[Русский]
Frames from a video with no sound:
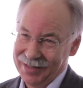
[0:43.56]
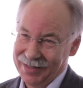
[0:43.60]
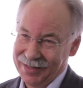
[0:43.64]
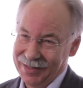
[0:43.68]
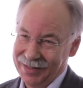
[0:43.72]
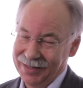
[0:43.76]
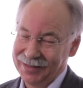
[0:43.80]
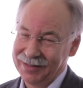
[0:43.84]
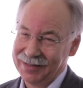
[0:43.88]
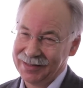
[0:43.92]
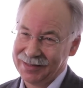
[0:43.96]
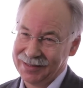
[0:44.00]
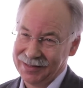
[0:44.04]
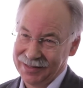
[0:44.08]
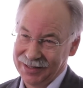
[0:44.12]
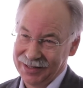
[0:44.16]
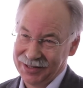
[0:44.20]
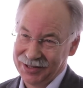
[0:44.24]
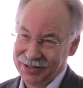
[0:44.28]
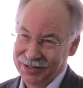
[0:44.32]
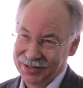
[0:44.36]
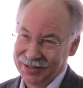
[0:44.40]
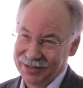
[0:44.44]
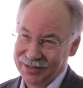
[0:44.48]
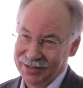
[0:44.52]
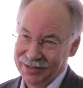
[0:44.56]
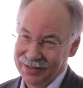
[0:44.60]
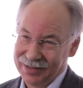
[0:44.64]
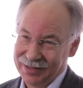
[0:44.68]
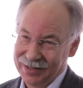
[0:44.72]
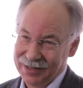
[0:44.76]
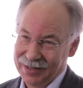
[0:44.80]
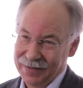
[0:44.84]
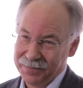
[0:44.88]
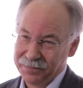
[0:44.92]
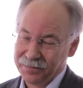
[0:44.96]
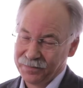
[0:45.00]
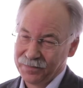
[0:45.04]
Это значит,
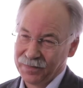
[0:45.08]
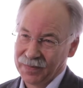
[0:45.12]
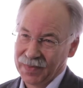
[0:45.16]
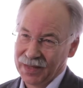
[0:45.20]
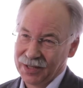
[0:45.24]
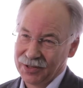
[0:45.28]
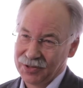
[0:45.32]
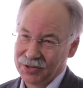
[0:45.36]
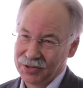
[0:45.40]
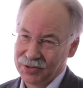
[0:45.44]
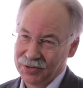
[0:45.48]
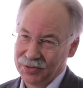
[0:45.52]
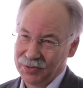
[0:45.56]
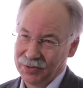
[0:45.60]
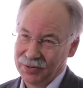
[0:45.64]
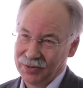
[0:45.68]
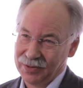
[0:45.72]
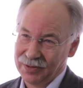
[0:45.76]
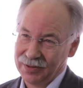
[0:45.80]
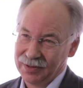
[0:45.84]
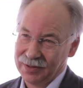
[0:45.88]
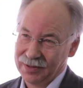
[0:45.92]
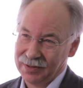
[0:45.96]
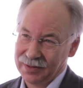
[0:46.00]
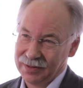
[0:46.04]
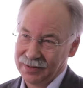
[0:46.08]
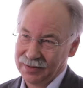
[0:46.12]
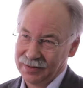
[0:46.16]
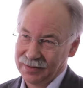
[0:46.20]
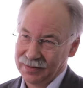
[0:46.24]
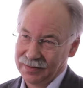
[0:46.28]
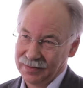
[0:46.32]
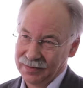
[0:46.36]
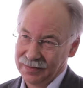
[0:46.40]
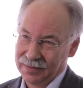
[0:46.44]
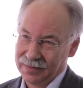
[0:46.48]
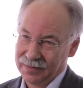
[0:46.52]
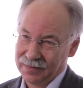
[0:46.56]
что
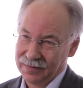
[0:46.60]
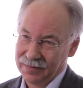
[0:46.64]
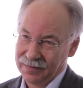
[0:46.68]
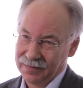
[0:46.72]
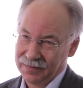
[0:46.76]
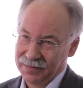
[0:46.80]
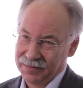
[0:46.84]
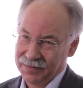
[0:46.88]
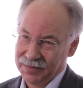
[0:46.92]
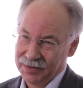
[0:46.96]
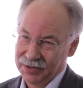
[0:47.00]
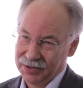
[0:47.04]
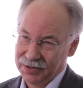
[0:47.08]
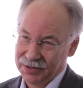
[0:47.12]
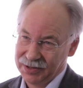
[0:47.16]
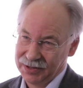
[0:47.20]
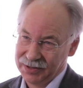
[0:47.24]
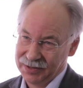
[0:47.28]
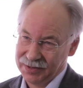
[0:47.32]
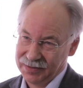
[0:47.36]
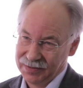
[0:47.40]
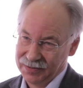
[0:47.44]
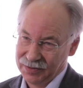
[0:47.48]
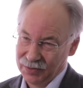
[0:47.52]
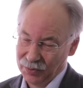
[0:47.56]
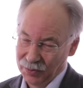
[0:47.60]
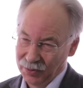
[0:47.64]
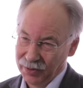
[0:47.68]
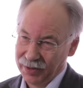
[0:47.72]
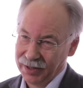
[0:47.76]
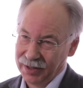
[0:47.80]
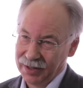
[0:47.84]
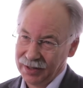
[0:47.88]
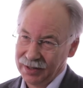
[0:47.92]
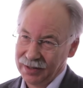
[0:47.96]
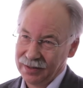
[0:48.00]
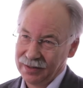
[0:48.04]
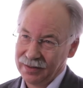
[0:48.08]

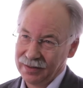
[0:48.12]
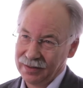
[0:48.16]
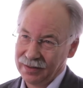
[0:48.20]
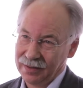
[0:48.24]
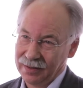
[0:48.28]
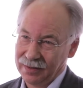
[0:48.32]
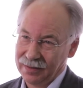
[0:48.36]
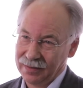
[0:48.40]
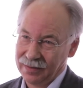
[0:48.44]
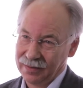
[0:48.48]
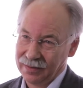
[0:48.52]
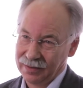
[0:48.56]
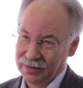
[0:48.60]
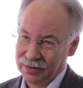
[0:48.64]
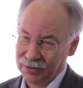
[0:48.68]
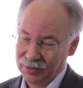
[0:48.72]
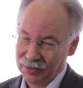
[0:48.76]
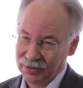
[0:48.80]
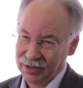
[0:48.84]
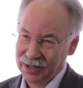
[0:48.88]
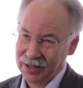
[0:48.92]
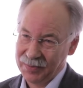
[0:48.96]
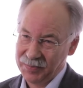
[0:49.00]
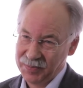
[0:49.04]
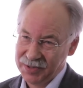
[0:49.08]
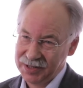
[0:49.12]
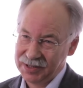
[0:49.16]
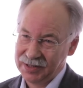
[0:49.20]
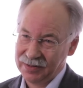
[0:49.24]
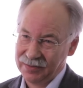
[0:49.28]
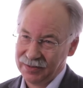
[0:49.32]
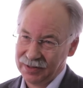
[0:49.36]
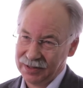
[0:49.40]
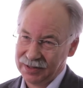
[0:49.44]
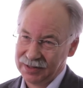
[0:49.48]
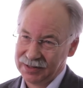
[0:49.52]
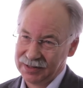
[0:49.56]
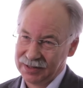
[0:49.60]
теория, которая
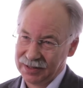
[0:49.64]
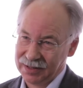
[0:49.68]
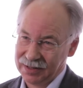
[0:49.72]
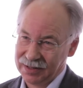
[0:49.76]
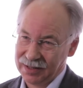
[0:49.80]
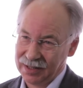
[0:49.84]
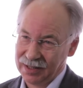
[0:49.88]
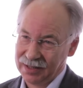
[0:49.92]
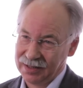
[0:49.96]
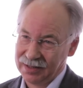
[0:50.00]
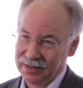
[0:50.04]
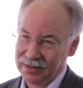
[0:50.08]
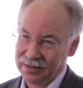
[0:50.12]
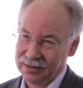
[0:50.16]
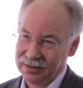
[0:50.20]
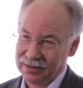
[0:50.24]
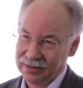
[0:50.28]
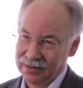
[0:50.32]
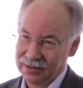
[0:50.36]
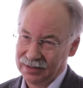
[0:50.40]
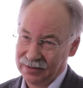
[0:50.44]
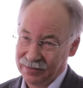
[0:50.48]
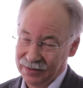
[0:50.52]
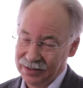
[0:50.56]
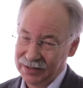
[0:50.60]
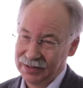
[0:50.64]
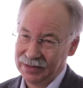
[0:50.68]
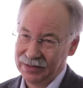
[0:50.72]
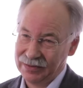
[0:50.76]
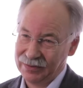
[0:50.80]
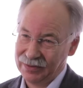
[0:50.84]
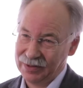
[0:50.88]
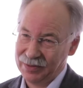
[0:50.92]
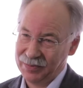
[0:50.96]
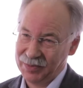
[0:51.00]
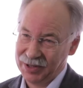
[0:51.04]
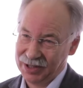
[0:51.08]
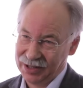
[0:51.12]
описывается как
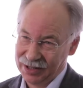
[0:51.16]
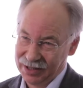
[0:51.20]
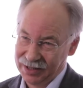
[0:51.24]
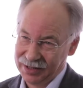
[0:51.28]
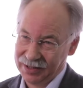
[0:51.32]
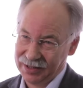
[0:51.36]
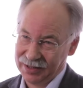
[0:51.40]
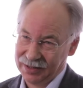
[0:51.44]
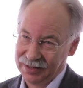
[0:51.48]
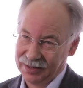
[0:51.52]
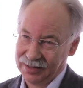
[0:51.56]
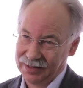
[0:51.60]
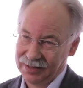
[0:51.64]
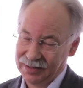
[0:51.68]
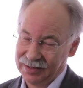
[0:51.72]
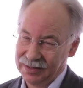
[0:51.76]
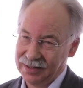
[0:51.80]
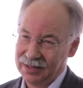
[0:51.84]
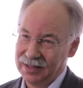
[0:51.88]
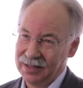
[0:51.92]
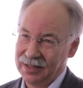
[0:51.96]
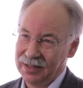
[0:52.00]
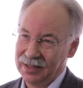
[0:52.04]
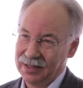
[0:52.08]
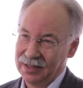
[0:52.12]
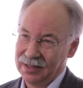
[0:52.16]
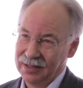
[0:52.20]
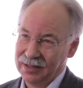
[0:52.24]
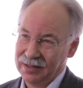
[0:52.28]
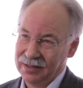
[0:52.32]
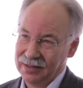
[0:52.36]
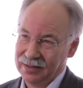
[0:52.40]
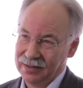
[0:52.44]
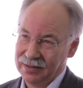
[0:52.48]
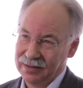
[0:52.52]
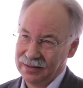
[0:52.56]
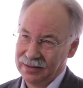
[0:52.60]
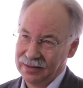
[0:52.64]
квантовая механика
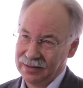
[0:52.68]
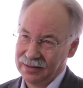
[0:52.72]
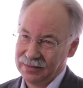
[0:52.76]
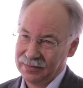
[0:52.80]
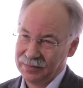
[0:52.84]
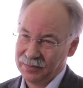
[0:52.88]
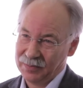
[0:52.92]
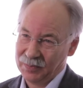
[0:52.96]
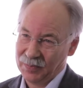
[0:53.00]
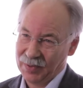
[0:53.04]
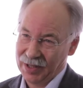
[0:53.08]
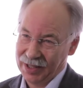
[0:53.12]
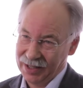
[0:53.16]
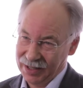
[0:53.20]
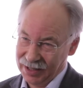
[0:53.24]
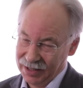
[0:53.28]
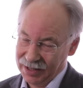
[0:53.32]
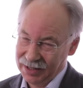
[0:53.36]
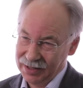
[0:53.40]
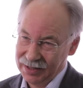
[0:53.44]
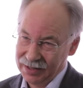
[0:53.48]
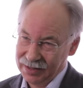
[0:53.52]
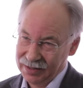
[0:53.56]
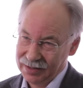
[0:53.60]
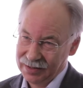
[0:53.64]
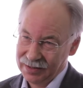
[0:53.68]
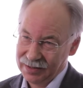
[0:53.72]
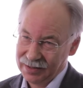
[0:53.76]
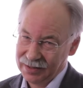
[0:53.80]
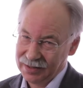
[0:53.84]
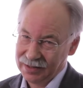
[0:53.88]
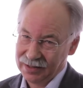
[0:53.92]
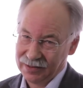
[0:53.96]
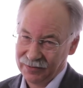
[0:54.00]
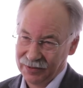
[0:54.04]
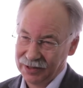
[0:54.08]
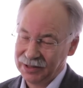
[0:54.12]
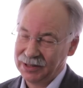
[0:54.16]
э, полей,
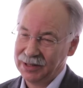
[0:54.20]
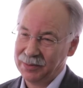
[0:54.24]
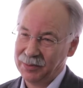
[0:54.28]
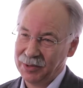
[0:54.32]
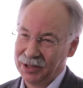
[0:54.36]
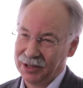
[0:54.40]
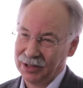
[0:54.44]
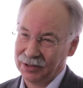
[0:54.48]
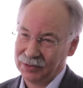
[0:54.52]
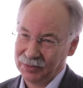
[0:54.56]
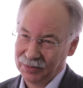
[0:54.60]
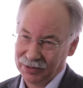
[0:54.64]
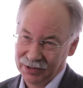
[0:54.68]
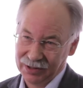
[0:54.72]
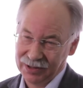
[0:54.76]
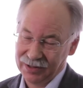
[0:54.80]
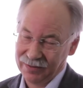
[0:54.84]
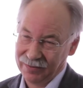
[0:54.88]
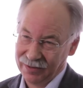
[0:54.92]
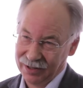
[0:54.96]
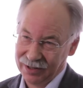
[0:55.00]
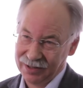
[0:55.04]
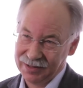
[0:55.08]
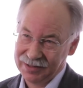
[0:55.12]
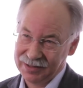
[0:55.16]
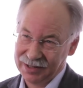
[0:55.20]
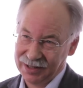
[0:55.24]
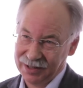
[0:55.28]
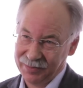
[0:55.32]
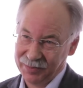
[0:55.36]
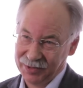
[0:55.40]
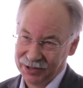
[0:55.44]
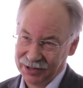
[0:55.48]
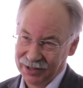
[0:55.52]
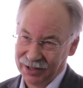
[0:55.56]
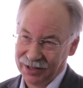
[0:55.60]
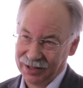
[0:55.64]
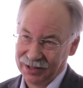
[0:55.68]
квантами которых являются
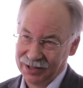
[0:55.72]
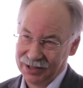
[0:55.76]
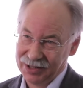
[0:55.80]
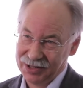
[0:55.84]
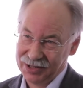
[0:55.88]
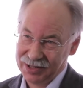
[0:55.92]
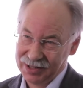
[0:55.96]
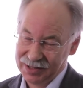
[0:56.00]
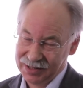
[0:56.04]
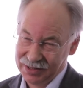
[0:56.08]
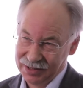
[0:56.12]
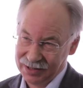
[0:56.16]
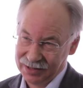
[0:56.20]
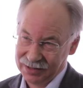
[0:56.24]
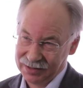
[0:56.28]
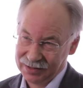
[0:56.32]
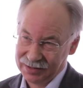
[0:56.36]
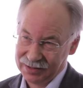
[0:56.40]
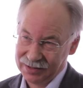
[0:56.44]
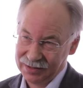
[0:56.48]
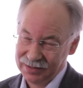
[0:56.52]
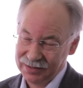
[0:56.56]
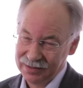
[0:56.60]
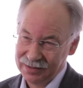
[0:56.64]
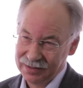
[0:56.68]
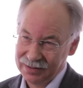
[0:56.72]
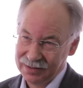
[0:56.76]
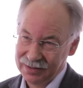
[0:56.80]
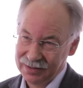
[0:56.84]
элементарные частицы,